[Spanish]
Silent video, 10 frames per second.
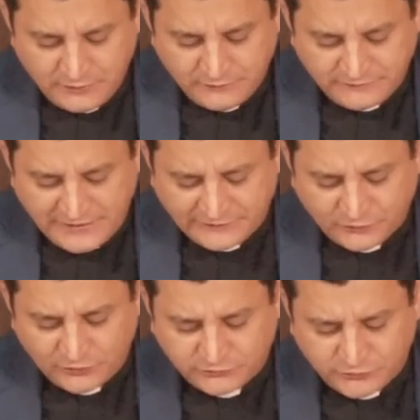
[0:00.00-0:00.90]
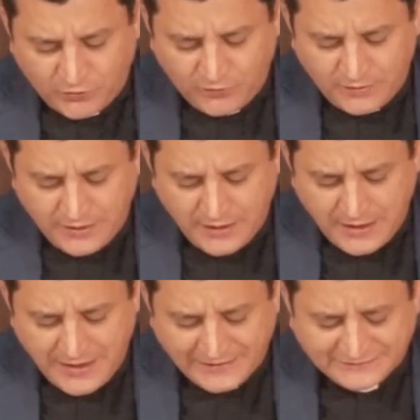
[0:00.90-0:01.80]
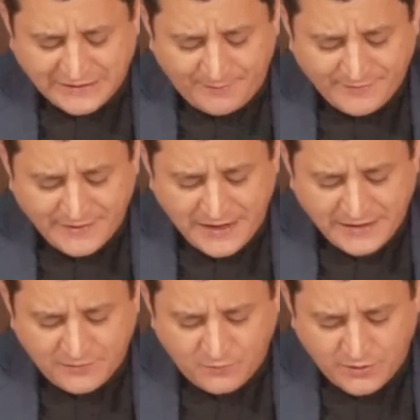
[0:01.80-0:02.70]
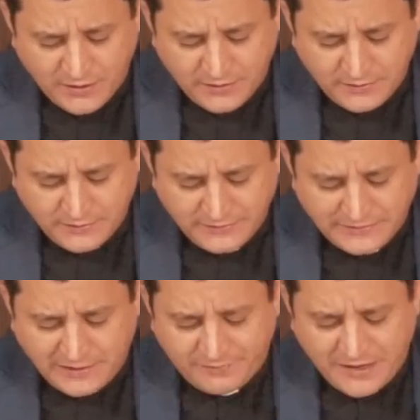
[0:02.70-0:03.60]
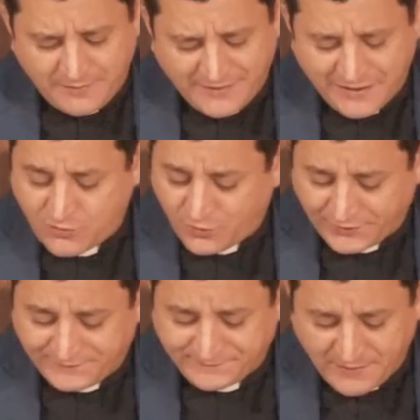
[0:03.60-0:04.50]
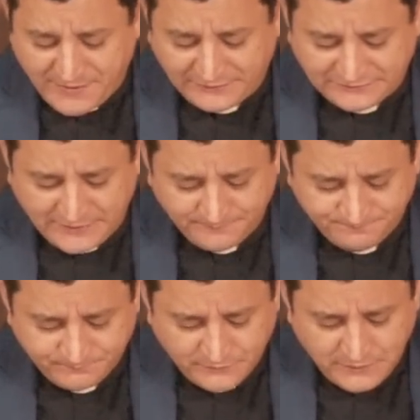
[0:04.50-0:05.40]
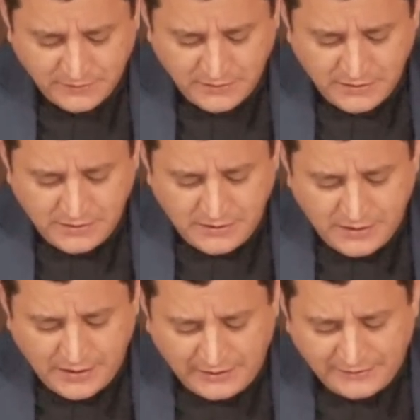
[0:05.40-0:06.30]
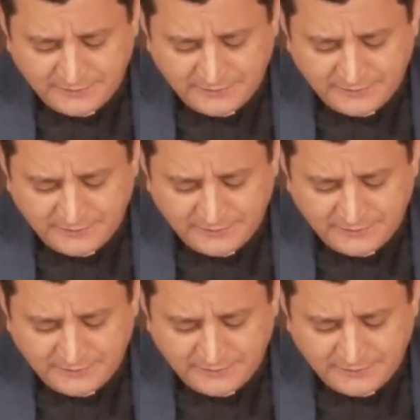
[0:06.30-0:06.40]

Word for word: se le soltó la traba de la lengua y hablaba correctamente. Él les